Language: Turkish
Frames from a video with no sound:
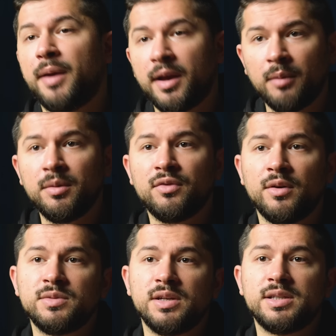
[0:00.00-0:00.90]
Peygamber
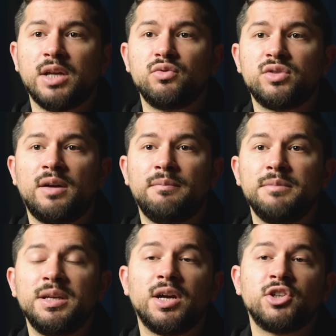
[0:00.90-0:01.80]
Efendimiz Aleyhisselatü Vesselam
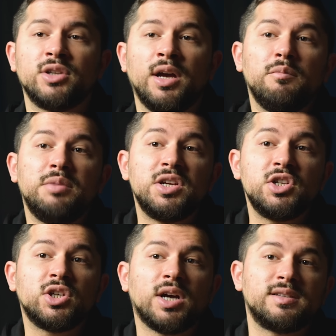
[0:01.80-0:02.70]
Miraç'ta
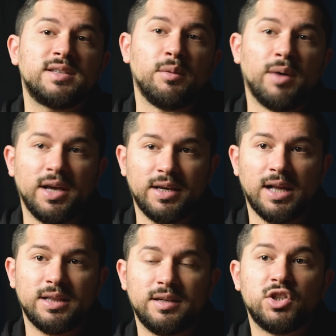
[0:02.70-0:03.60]
birinci kat semaya
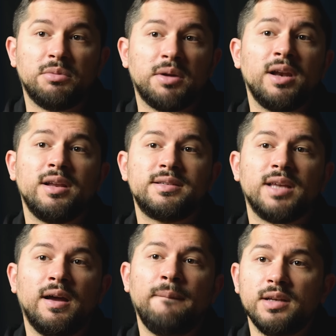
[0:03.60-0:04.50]
geldi. Cebrail
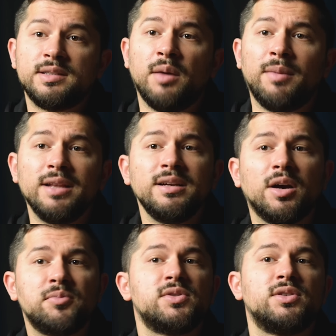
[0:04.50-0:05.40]
Aleyhisselam semanın
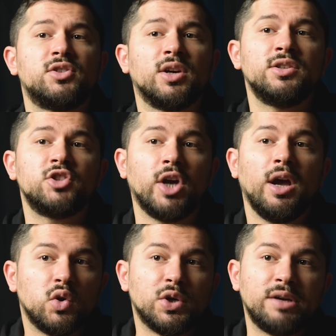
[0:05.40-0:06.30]
kapısını çalınca
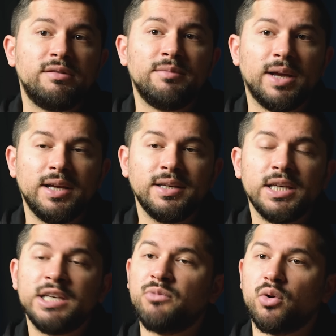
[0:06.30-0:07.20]
görevli melek
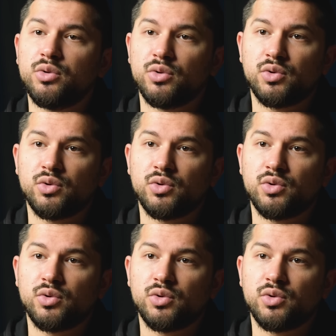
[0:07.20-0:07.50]
kim olduğunu